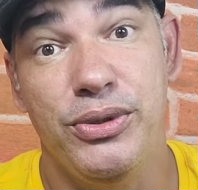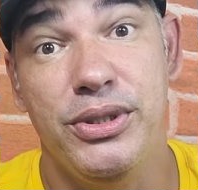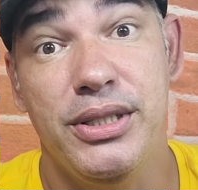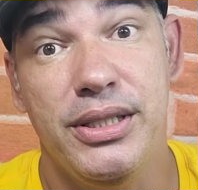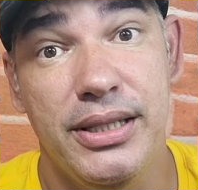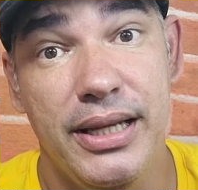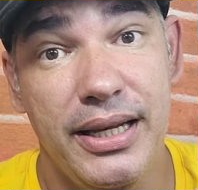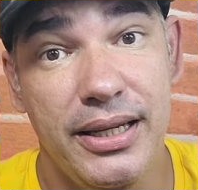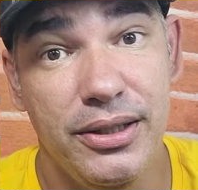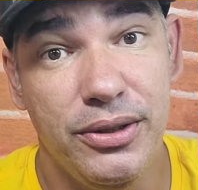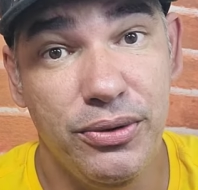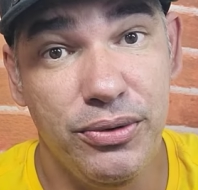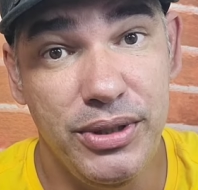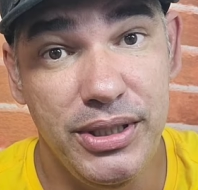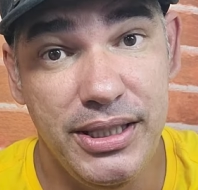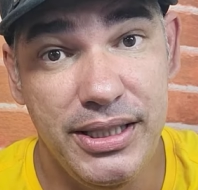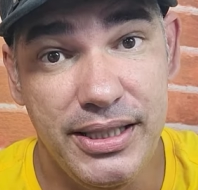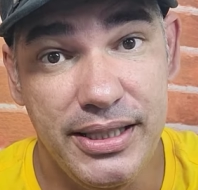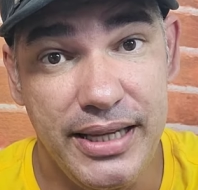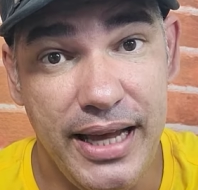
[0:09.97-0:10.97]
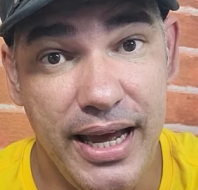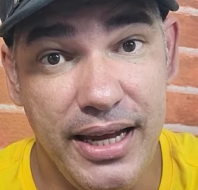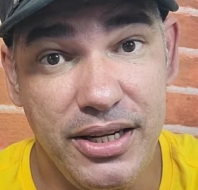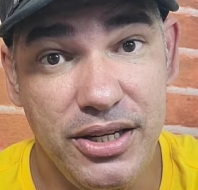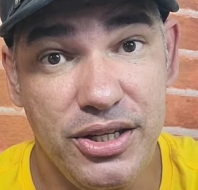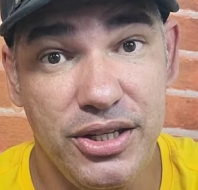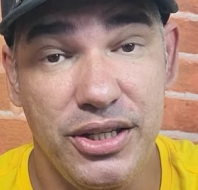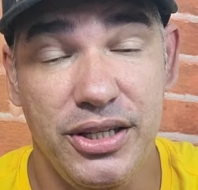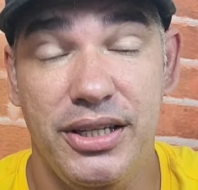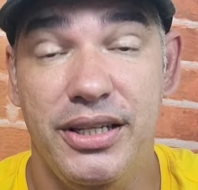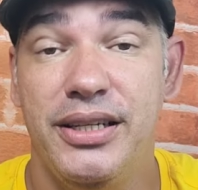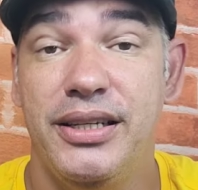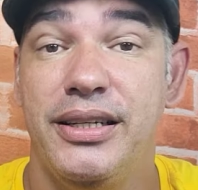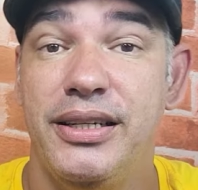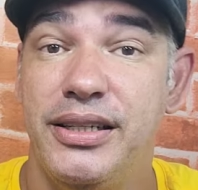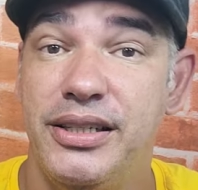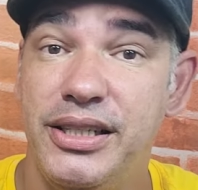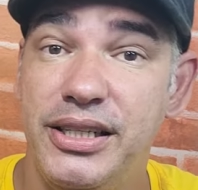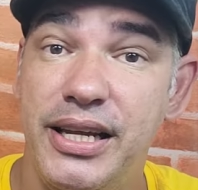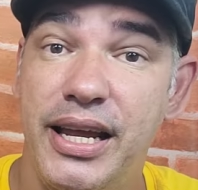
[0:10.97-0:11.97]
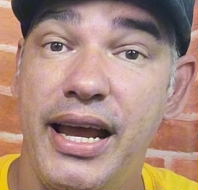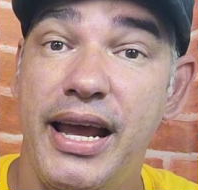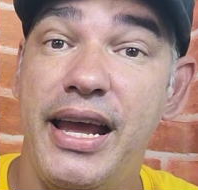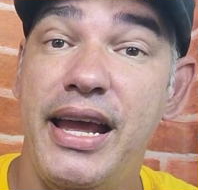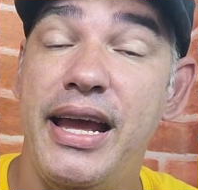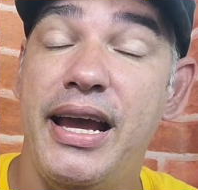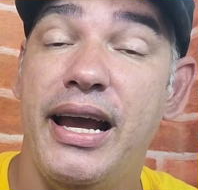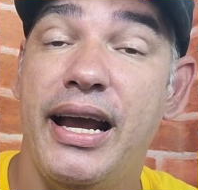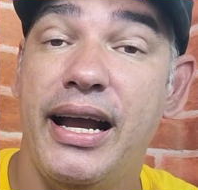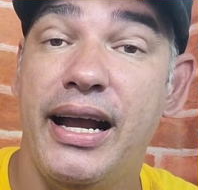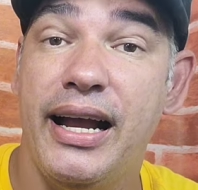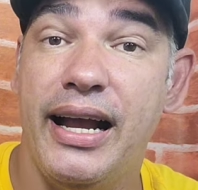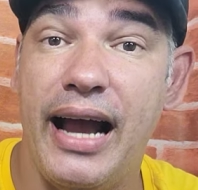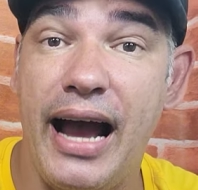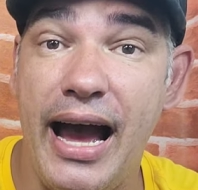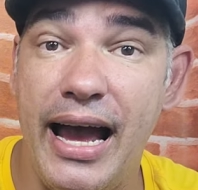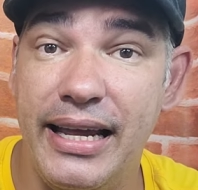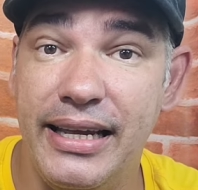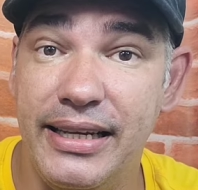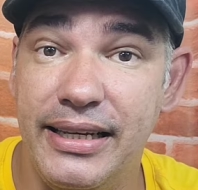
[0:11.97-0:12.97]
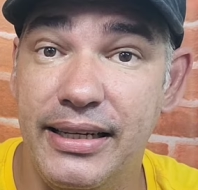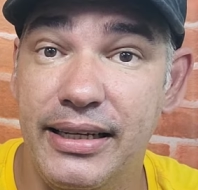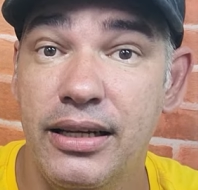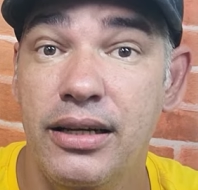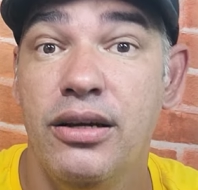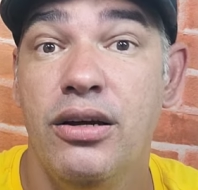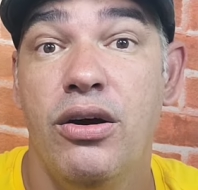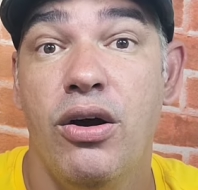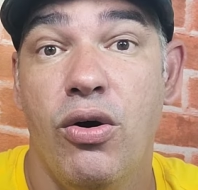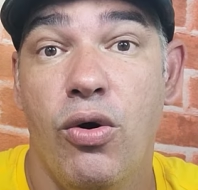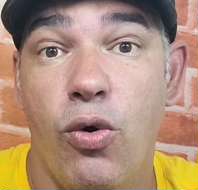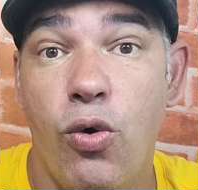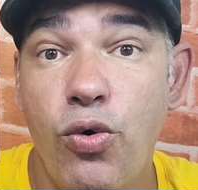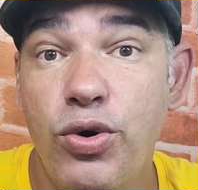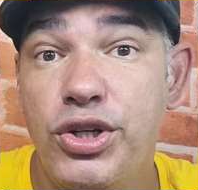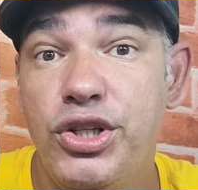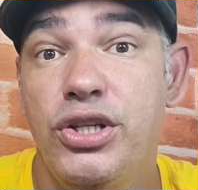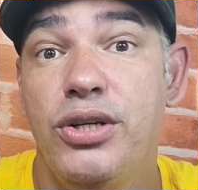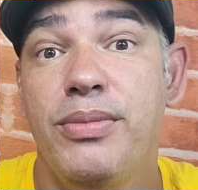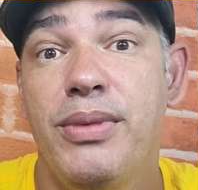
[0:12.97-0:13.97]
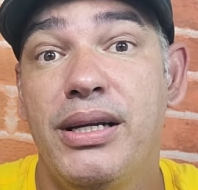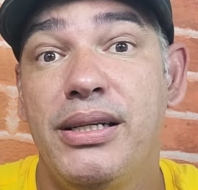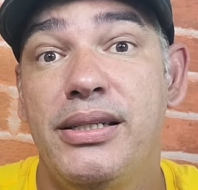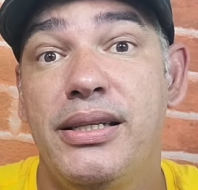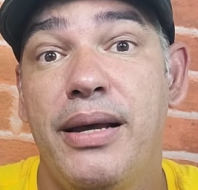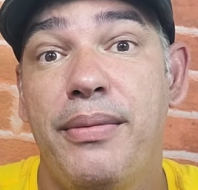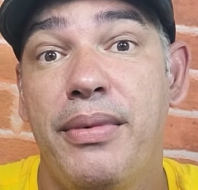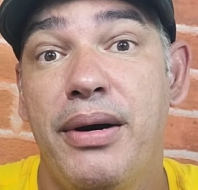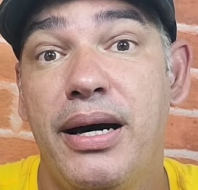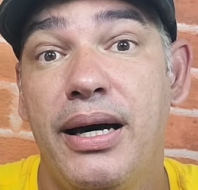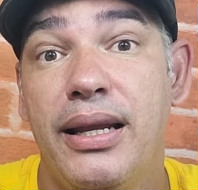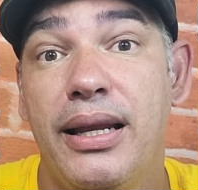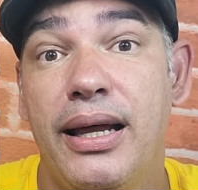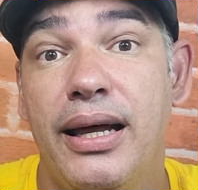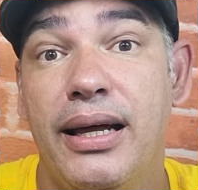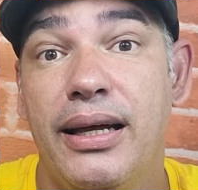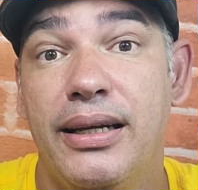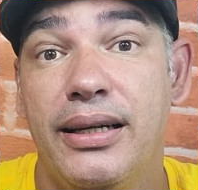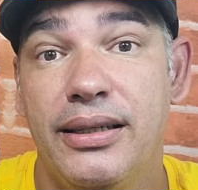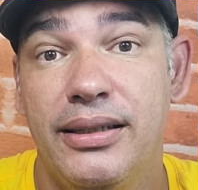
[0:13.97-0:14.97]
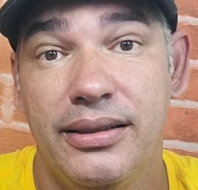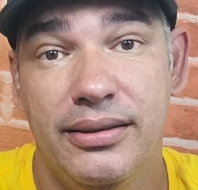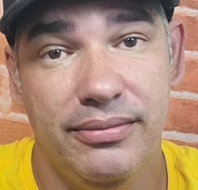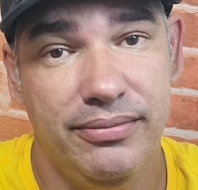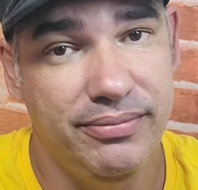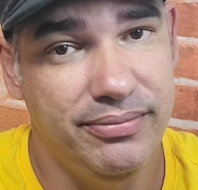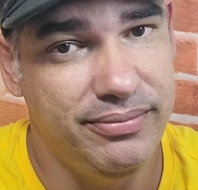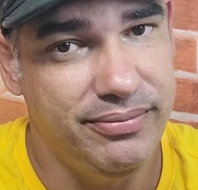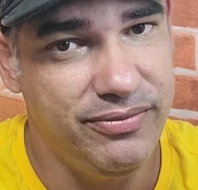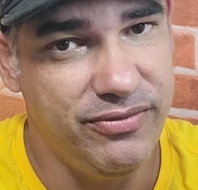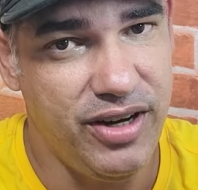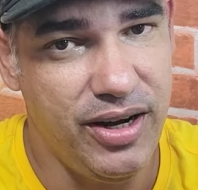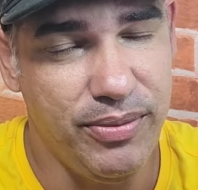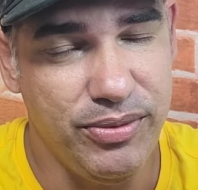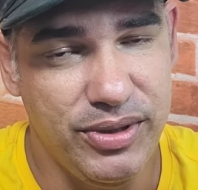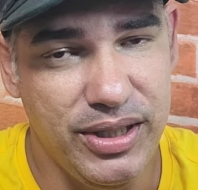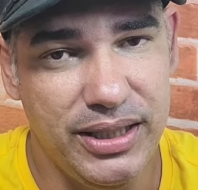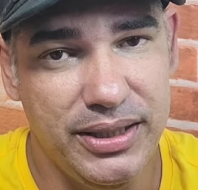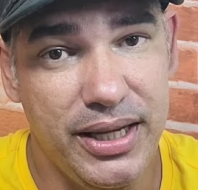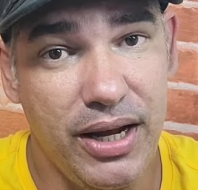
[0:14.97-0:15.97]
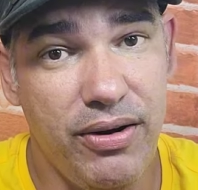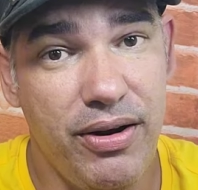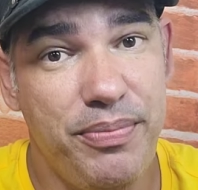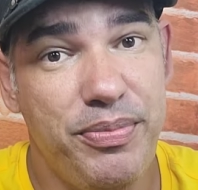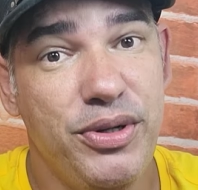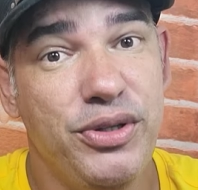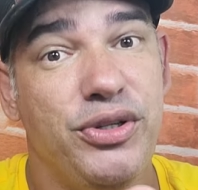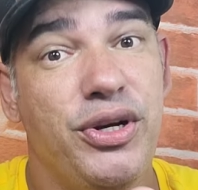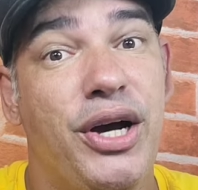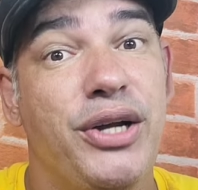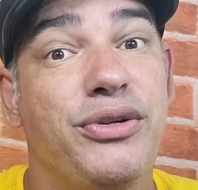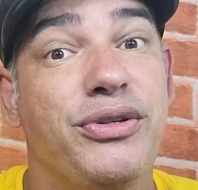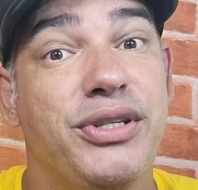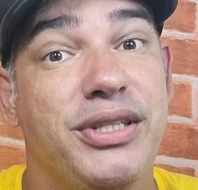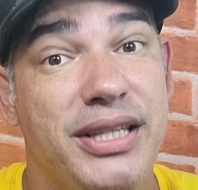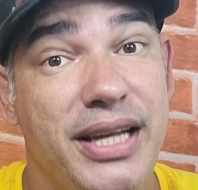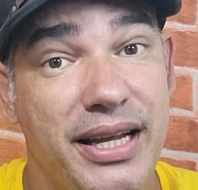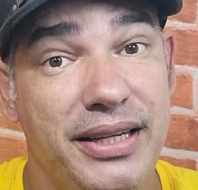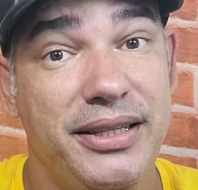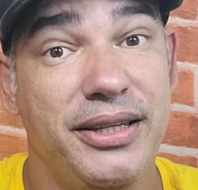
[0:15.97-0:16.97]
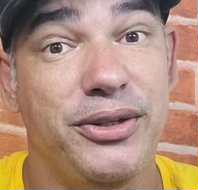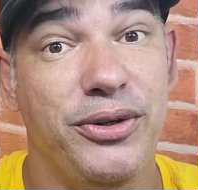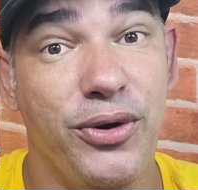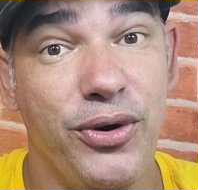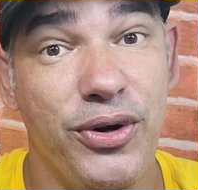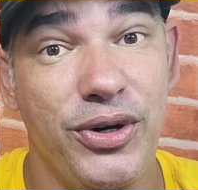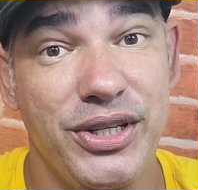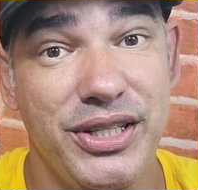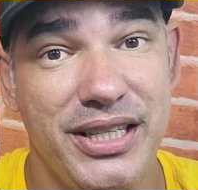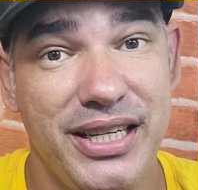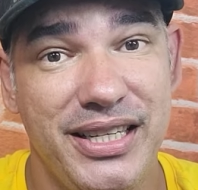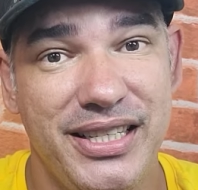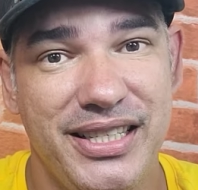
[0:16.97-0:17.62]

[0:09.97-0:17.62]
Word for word: 107 de Ercai. Última semana. Vamos até o episódio 112, hein,